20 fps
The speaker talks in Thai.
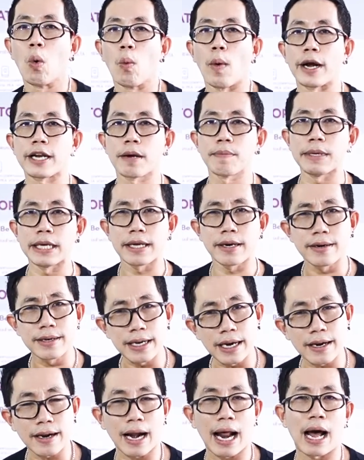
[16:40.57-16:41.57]
ไว้ถ้ามี
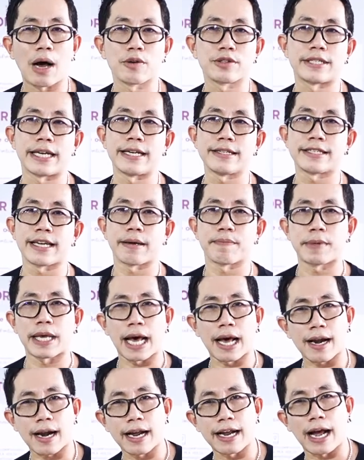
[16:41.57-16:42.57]
เรื่องราวเจ๋งๆ มี
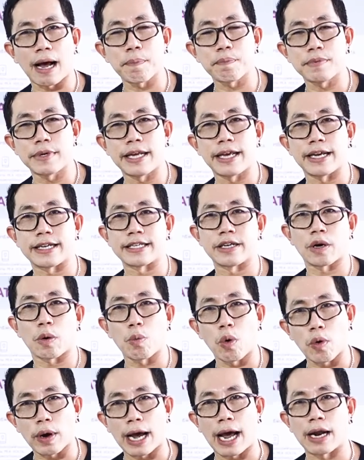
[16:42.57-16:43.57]
อะไรอัปเดตเกี่ยวกั
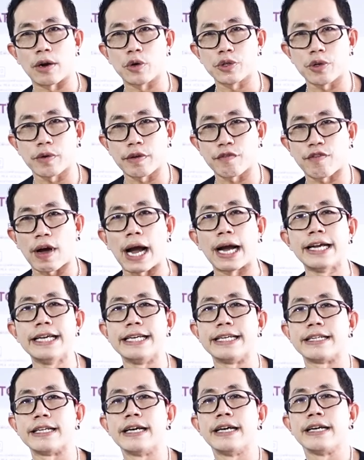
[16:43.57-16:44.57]
บวงการรถยนต์ไฟฟ้า
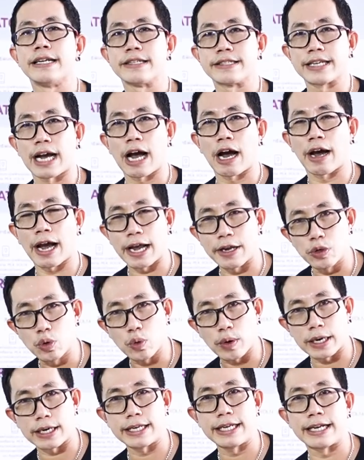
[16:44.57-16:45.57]
อีก จะให้
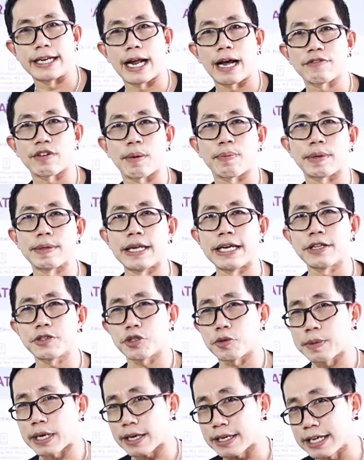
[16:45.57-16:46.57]
ดูกันอีกนะสำหรับคลิปนี้
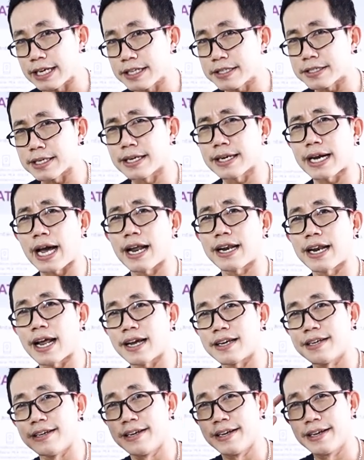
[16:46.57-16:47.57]
จบเพียงนี้เจอกัน
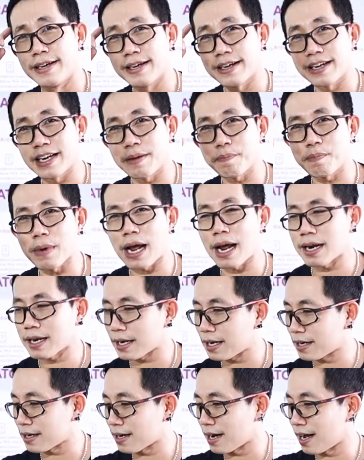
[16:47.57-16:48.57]
ในคลิปหน้า
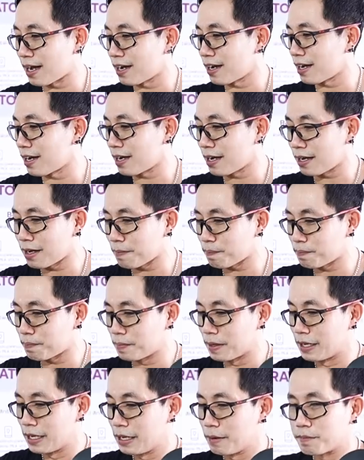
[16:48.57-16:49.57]
นะครับ
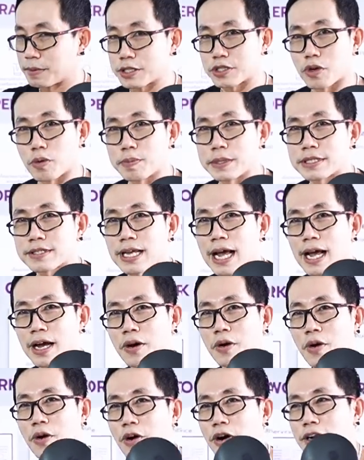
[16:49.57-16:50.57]
ไปส่งพิซซ่า
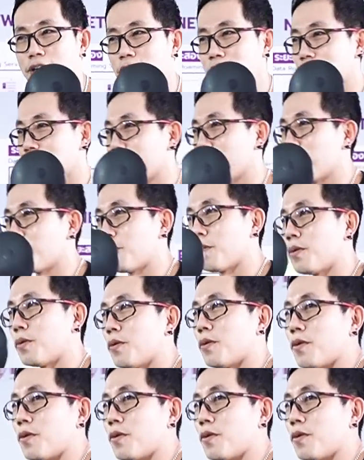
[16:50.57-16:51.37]
ก่อน โอ้โห